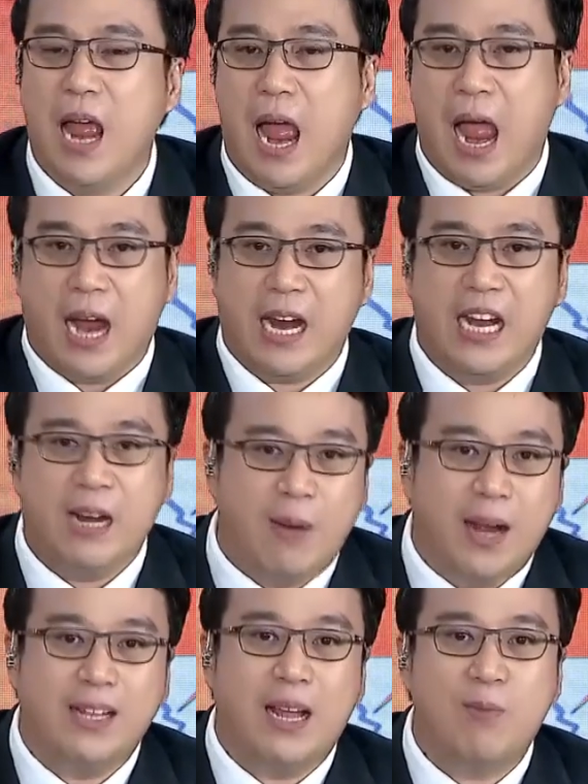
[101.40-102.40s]
ang
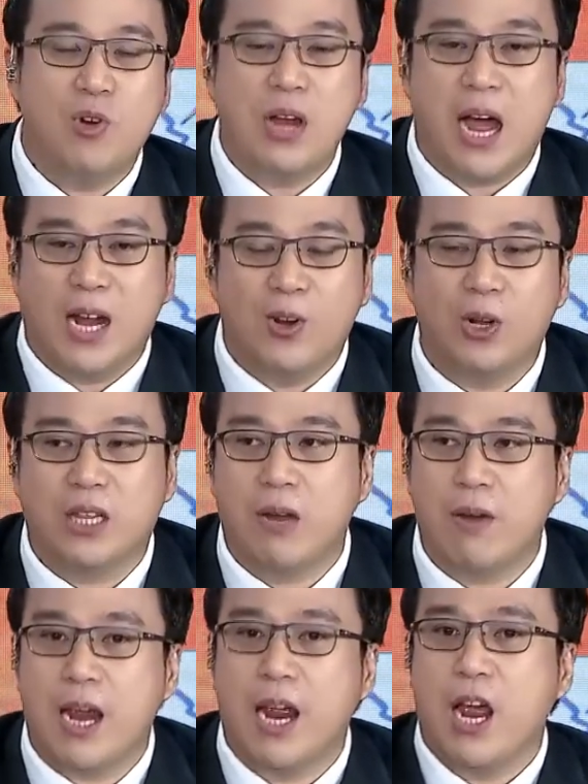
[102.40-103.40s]
idemanda mo ng
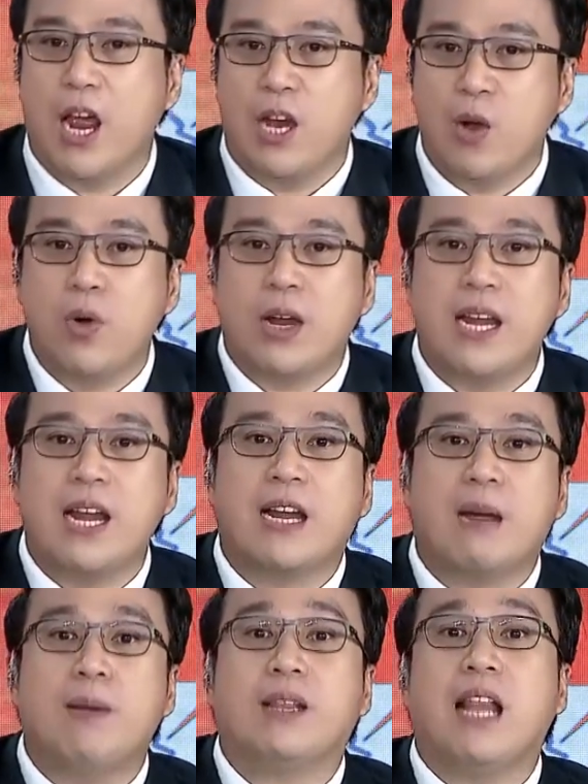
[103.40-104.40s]
adultery, yung kanyang
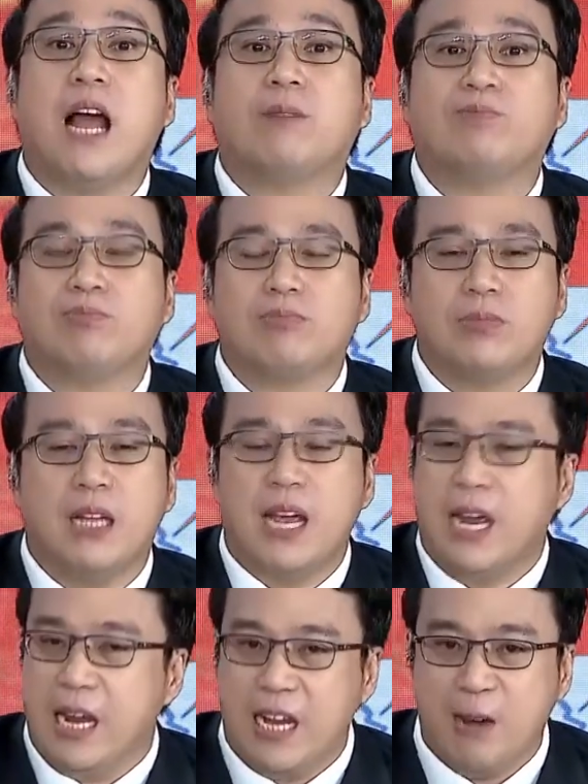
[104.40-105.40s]
kabit lang.
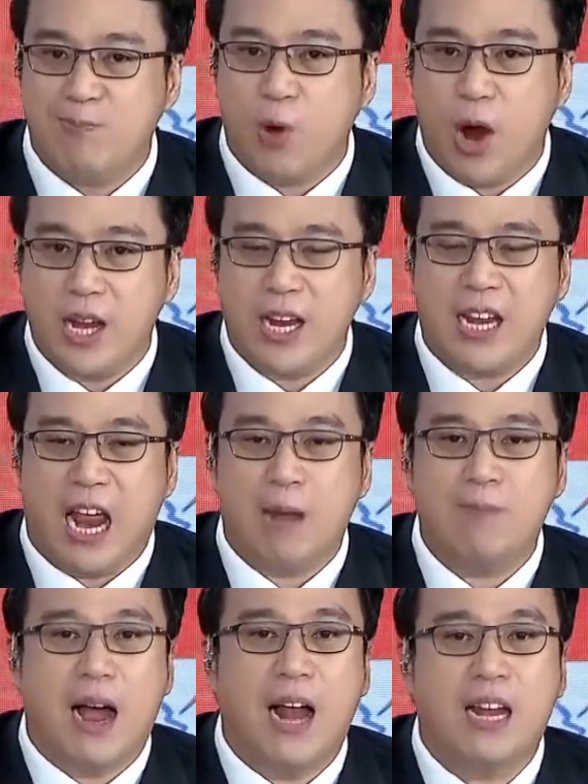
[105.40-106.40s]
Hindi pwede dahil
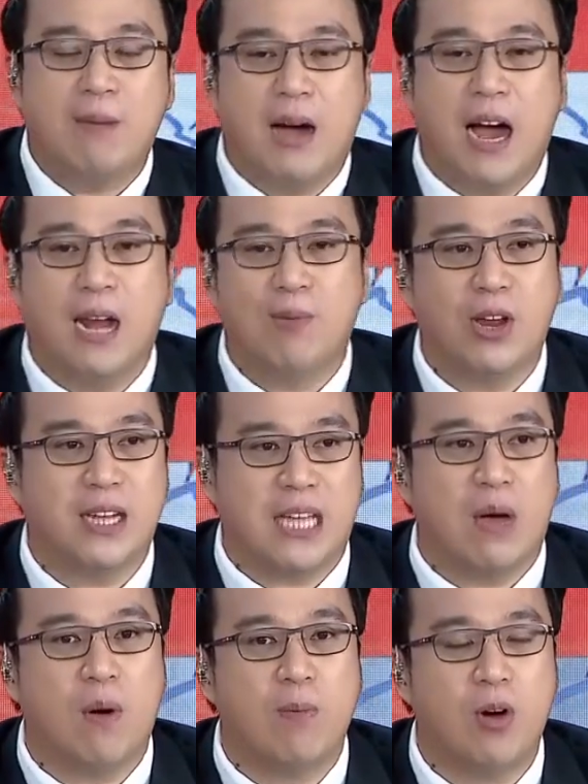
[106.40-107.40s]
mahal na mahal mo yung
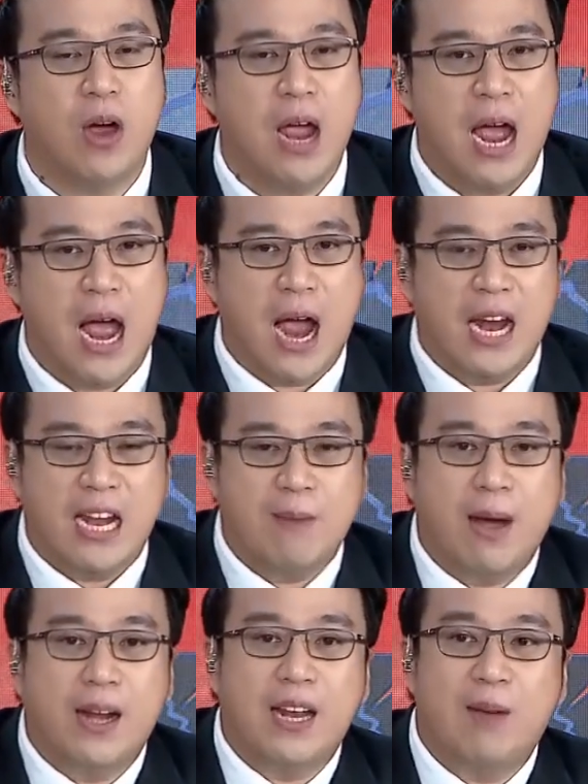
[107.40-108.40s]
asawa mo, ang
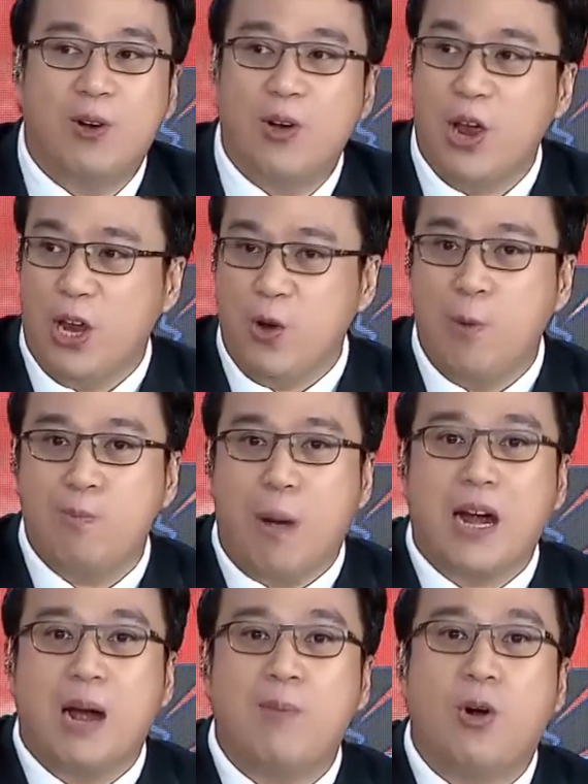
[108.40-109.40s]
idemanda mo yung
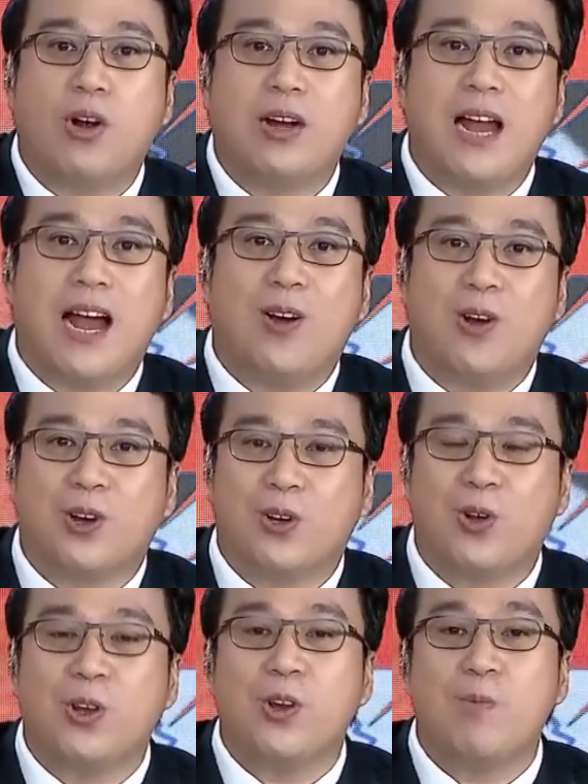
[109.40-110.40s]
paramour lang or
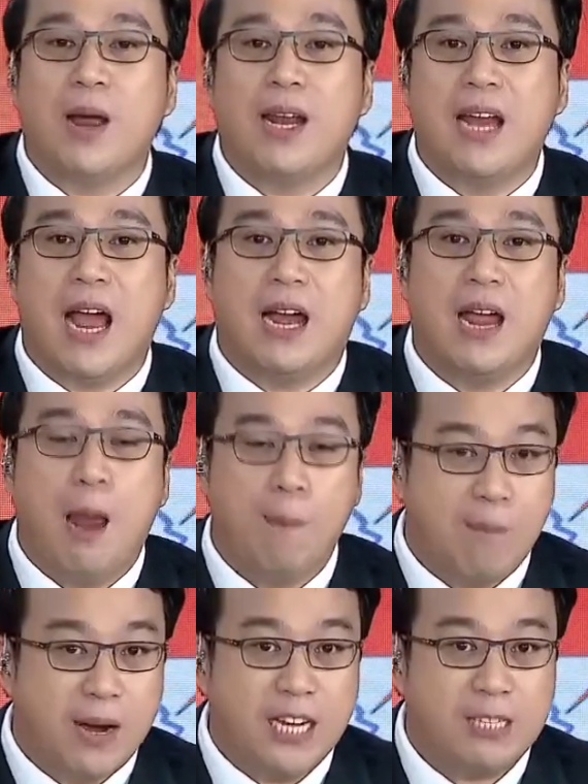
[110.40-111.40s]
concubine lang.
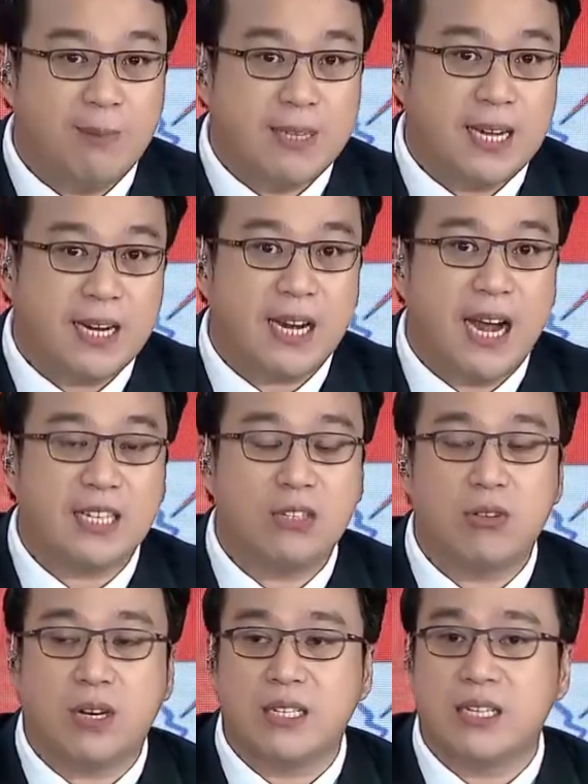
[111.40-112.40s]
Madismiss ang
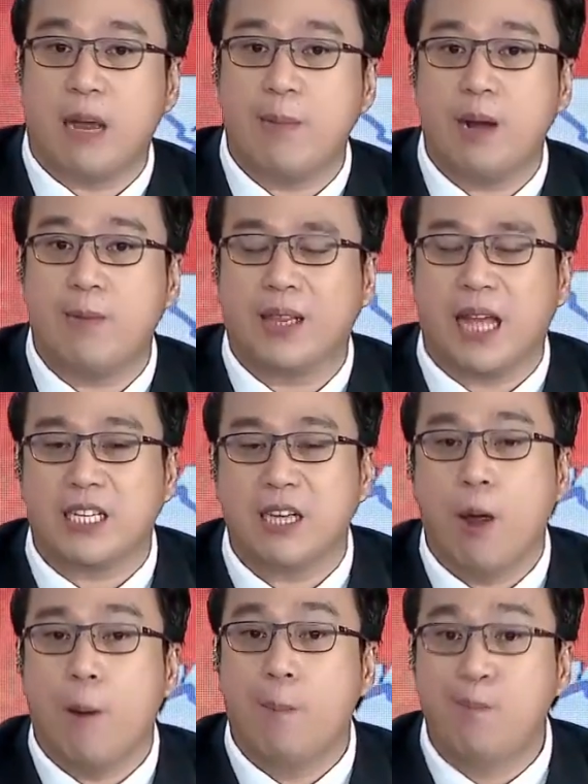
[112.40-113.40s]
kaso kasi sabi ng batas,
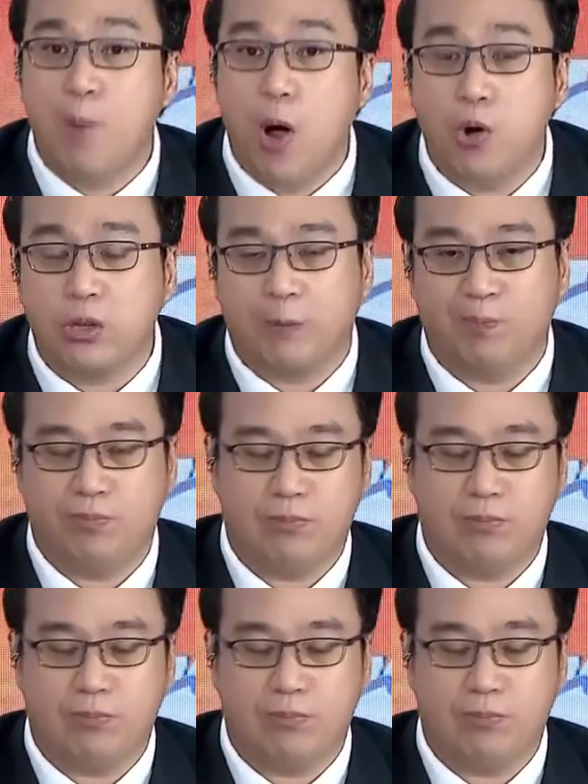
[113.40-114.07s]
both